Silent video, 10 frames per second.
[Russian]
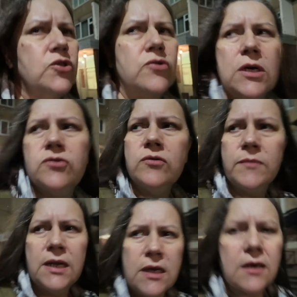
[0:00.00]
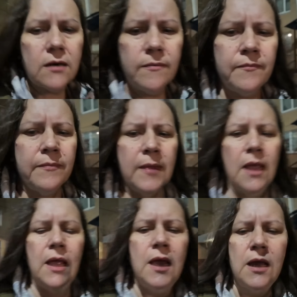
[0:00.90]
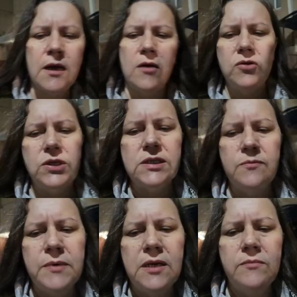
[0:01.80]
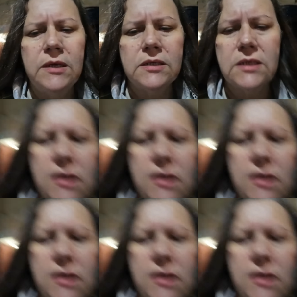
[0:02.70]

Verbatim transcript: Штукатур, маляр. Короче, один парень мне